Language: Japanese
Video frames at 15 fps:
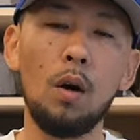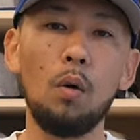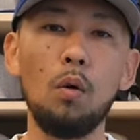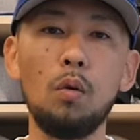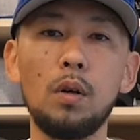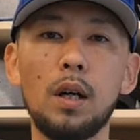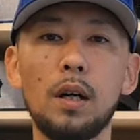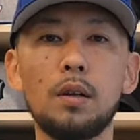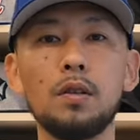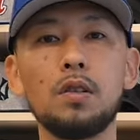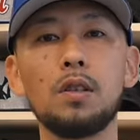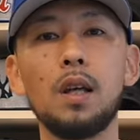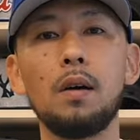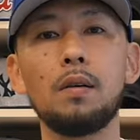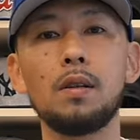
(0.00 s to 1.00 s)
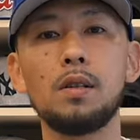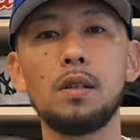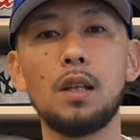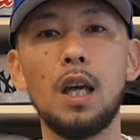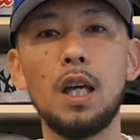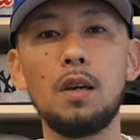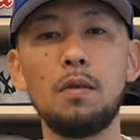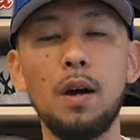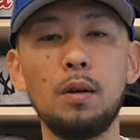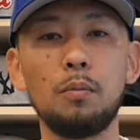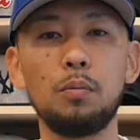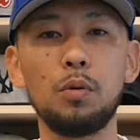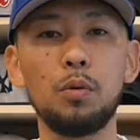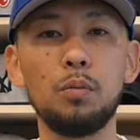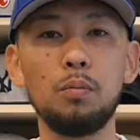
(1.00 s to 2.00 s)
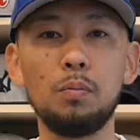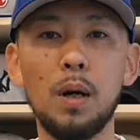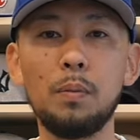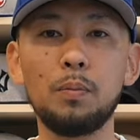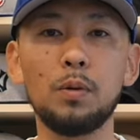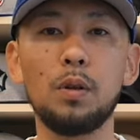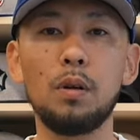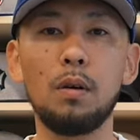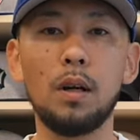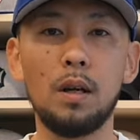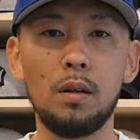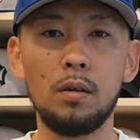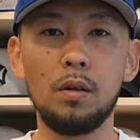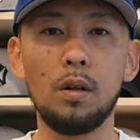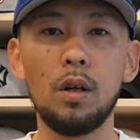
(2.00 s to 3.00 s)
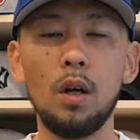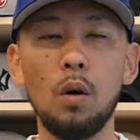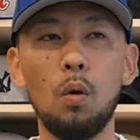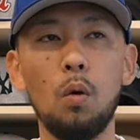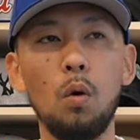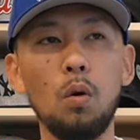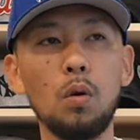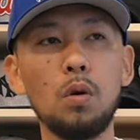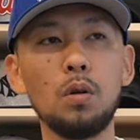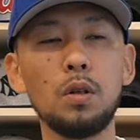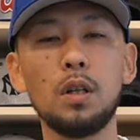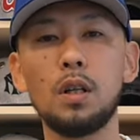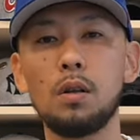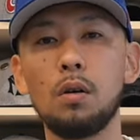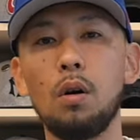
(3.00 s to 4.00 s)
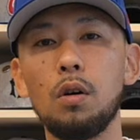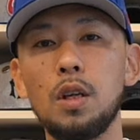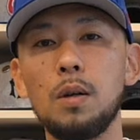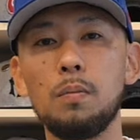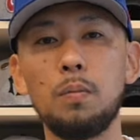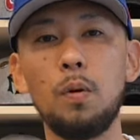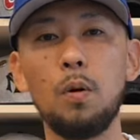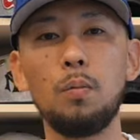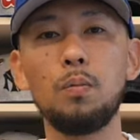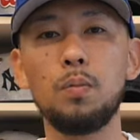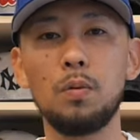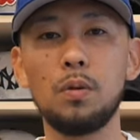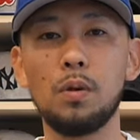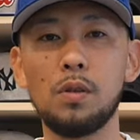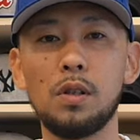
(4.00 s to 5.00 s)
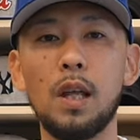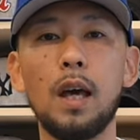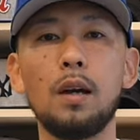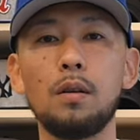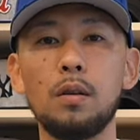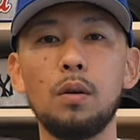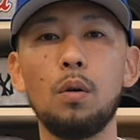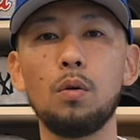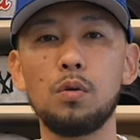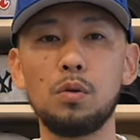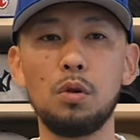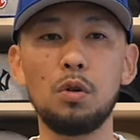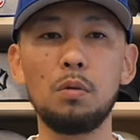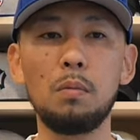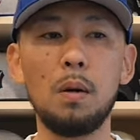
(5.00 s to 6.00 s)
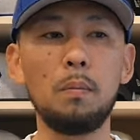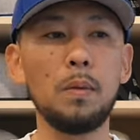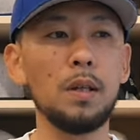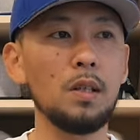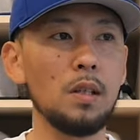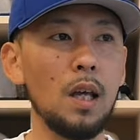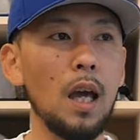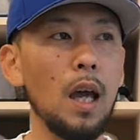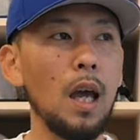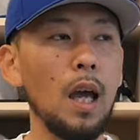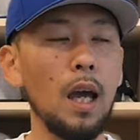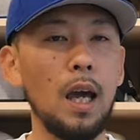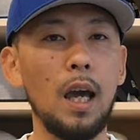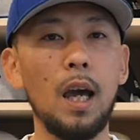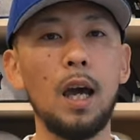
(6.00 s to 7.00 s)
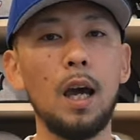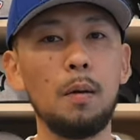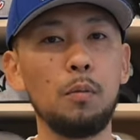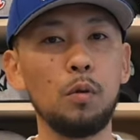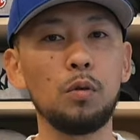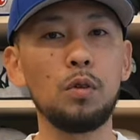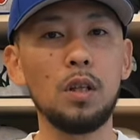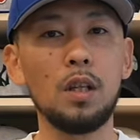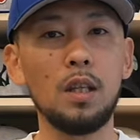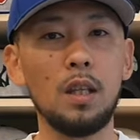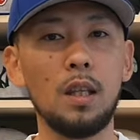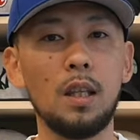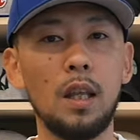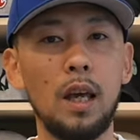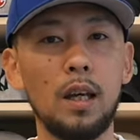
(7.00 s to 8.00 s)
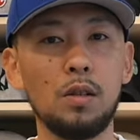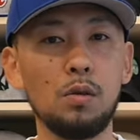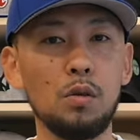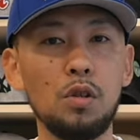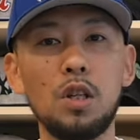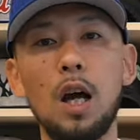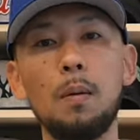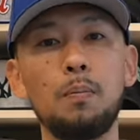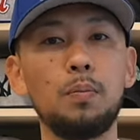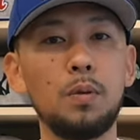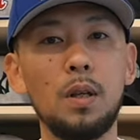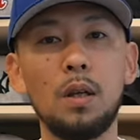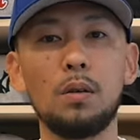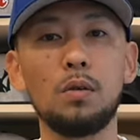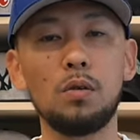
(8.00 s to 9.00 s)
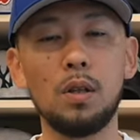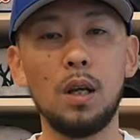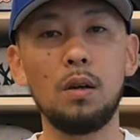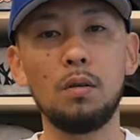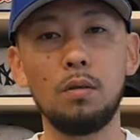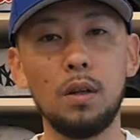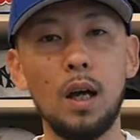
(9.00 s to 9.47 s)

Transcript: 音楽自体はですね、いわゆるブンバップと言われる黄金期のヒップホップのスタイルをそのまんまですね、えー、持ってきてて、少しアップデートしたよ